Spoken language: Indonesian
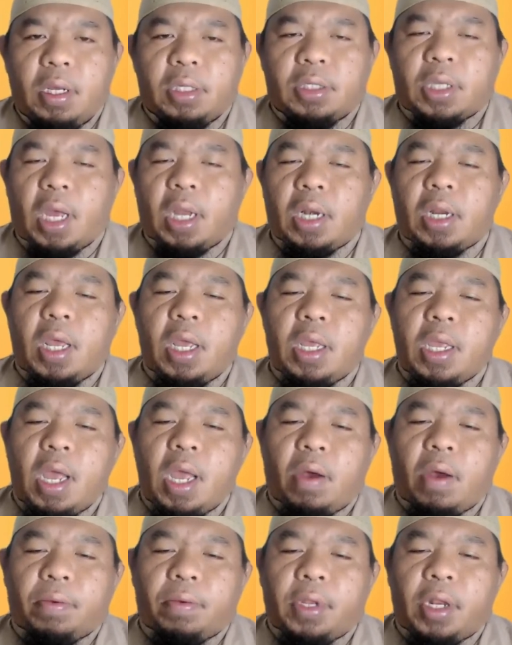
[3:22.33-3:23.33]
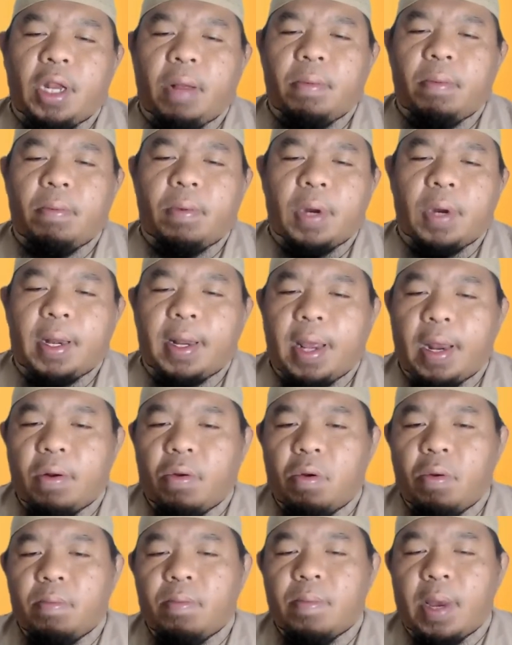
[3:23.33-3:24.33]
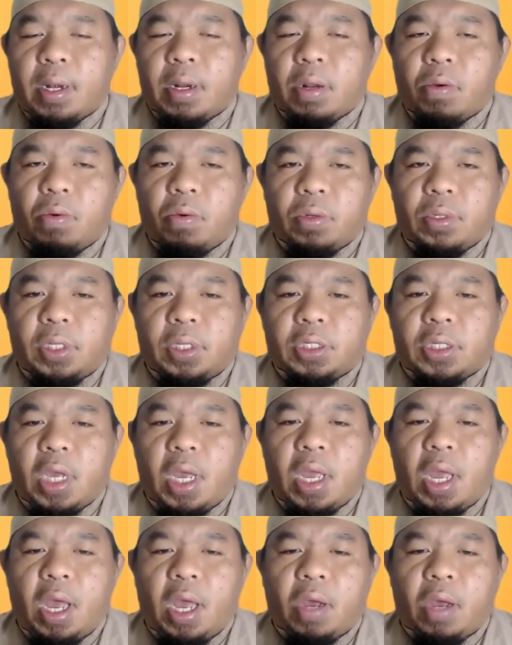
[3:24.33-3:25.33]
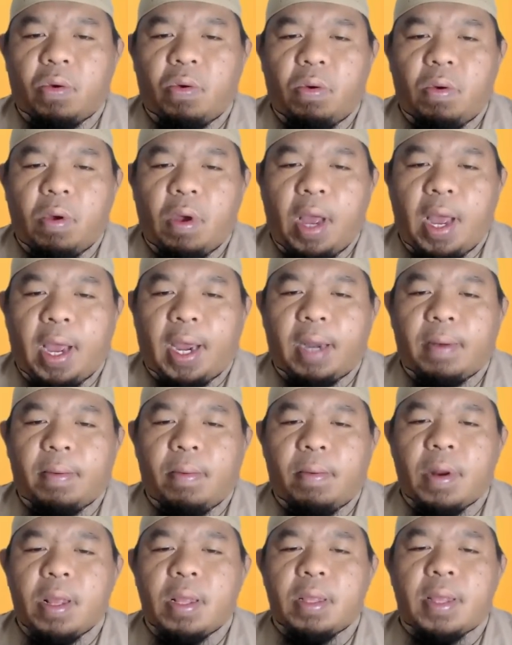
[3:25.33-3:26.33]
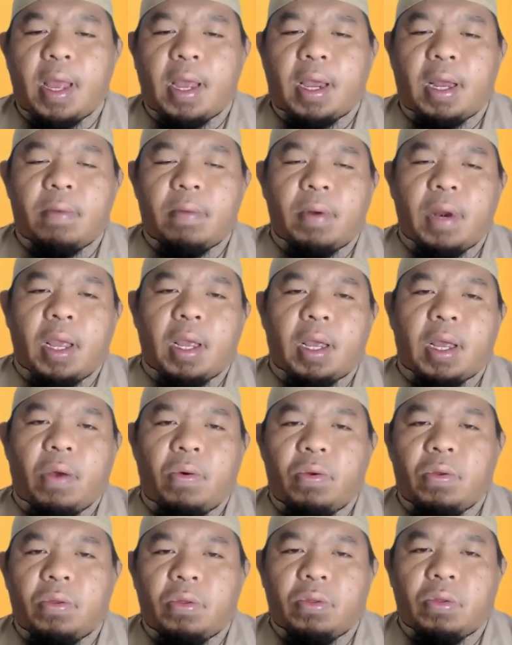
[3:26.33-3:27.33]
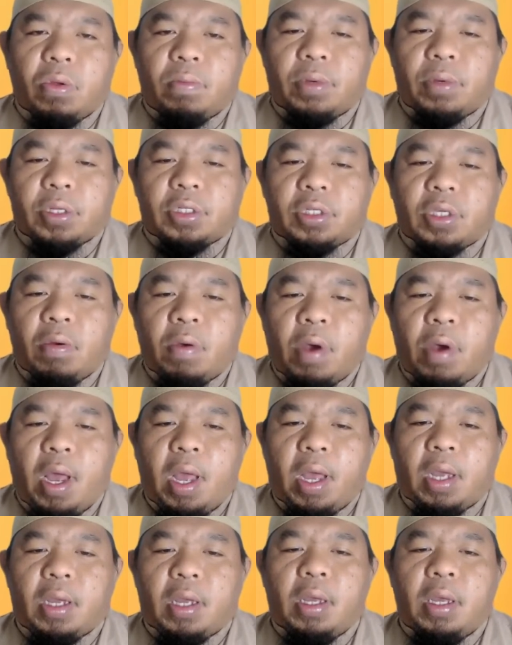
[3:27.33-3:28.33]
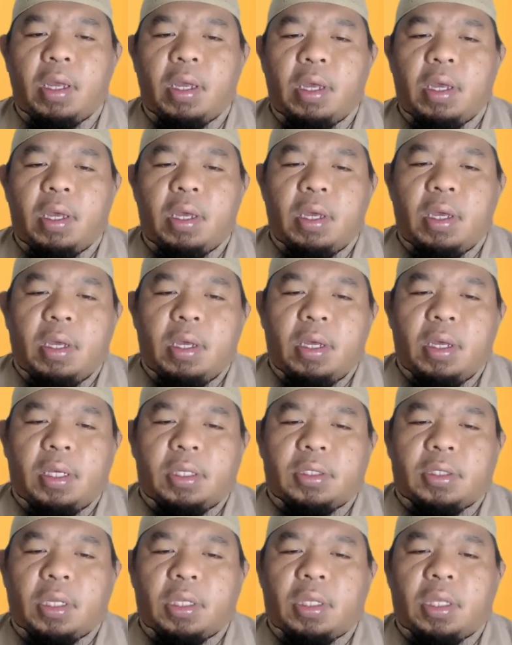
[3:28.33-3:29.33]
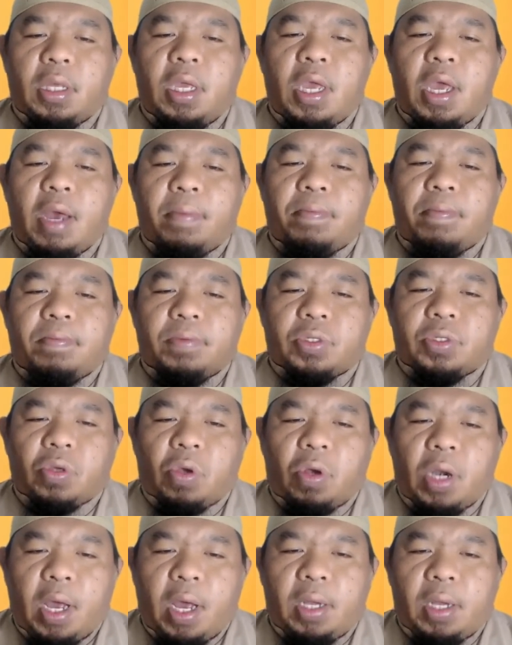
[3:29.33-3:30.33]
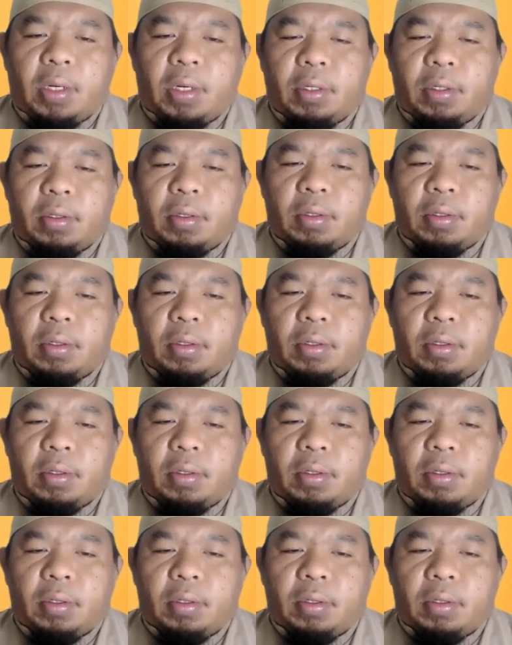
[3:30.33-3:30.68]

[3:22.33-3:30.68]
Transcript: seandainya aku tidak memberatkan umatku, niscaya aku akan memerintahkan mereka untuk bersiwak setiap sholat,